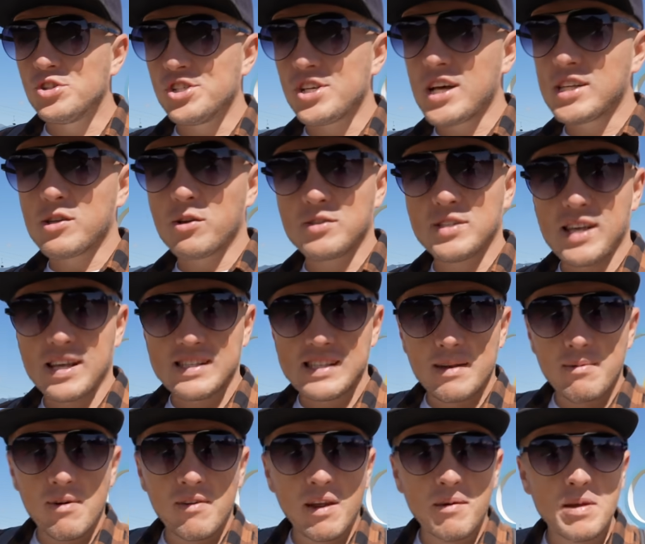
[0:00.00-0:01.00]
сейчас, друзья,
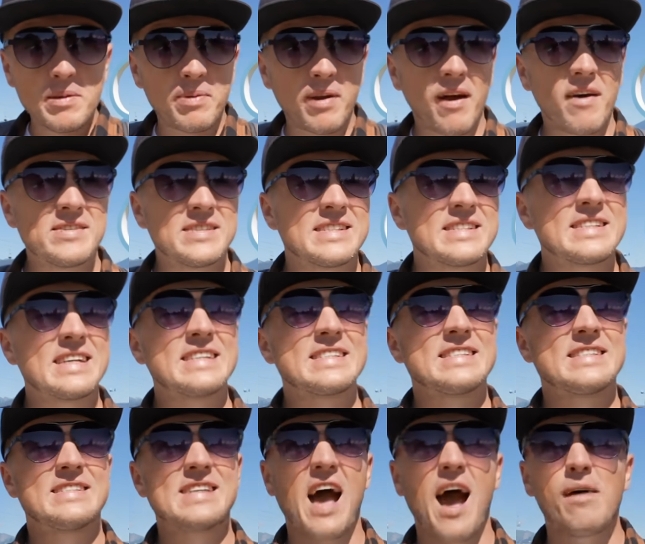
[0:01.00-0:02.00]
самое время отправиться на
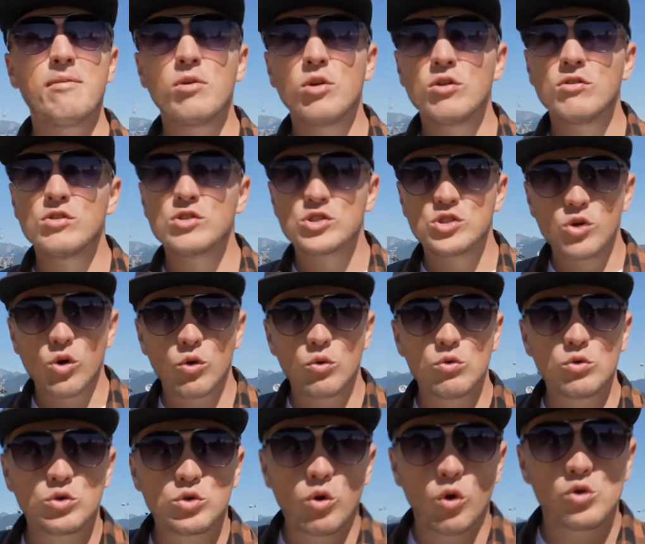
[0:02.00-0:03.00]
самую
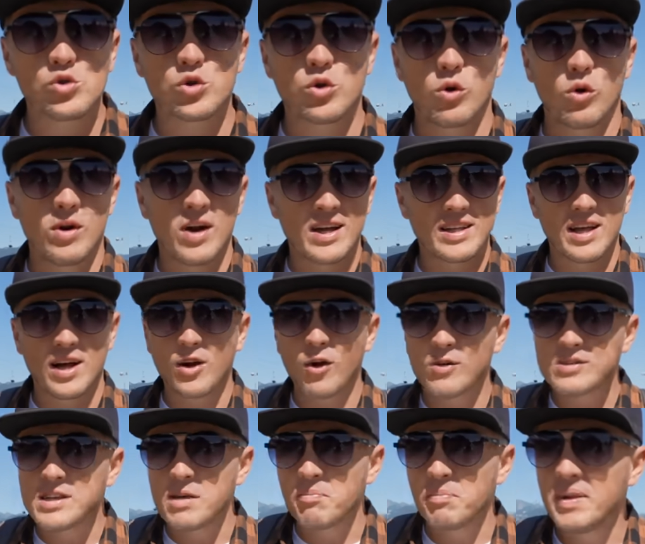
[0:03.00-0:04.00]
высокую точку. Это
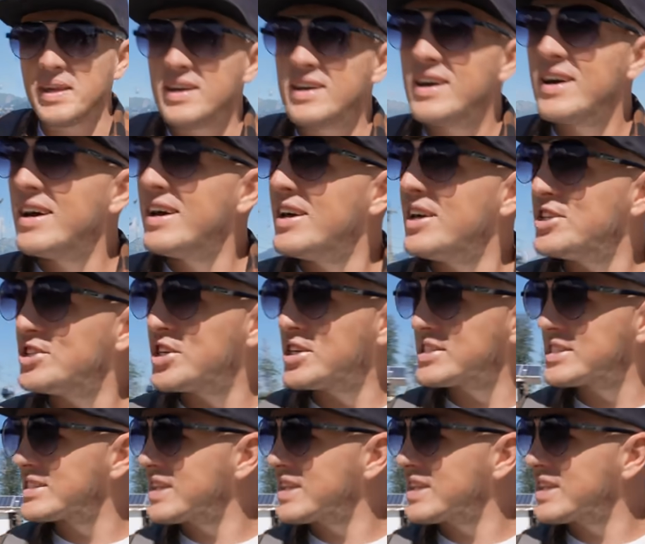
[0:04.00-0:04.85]
Роза Пик. Сейчас